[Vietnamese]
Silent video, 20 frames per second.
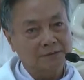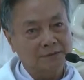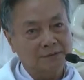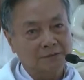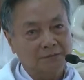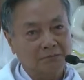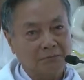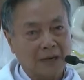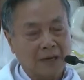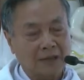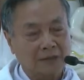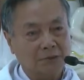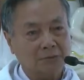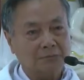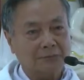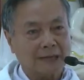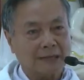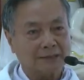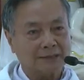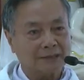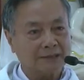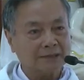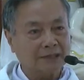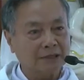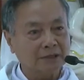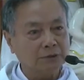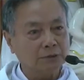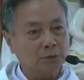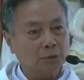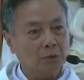mà là chúng ta sẽ
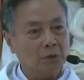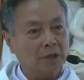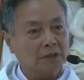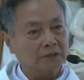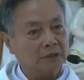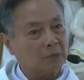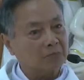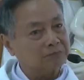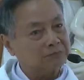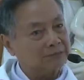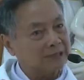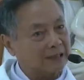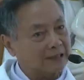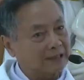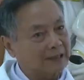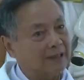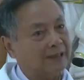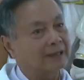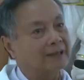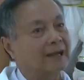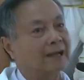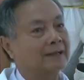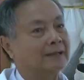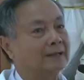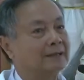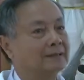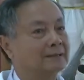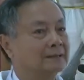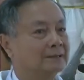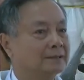thấy Chúa ở trong thánh lễ này.
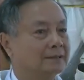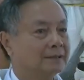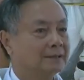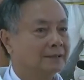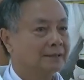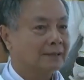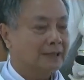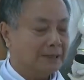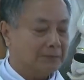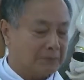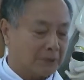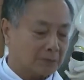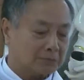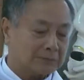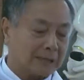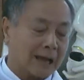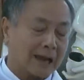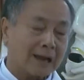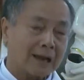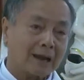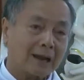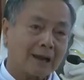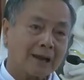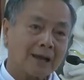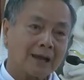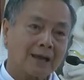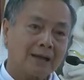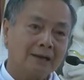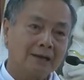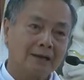Khi mà chúng ta lắng
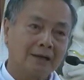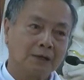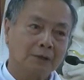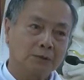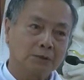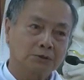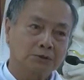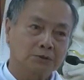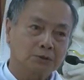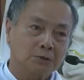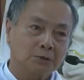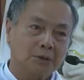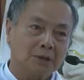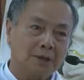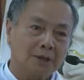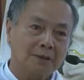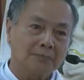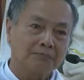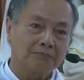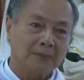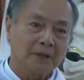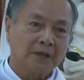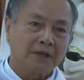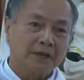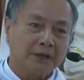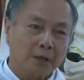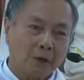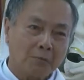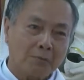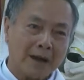nghe lời của Chúa,
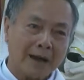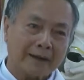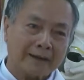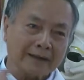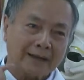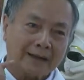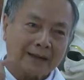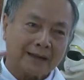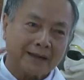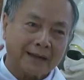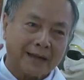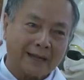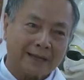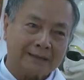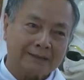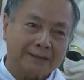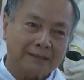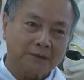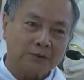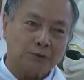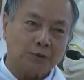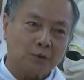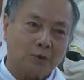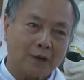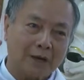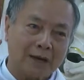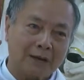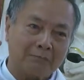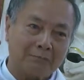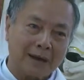nếu Maria đang nghe tiếng Chúa
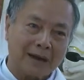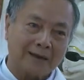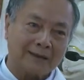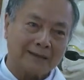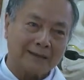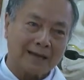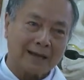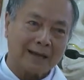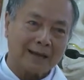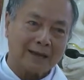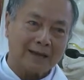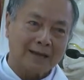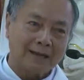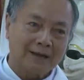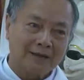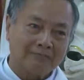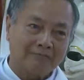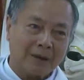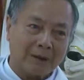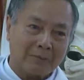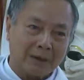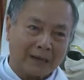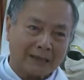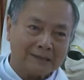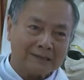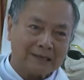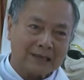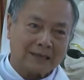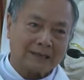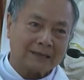gọi là Maria và bạn đã
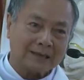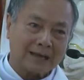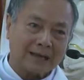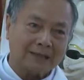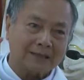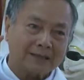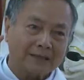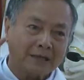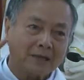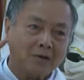nhận ra cái tiếng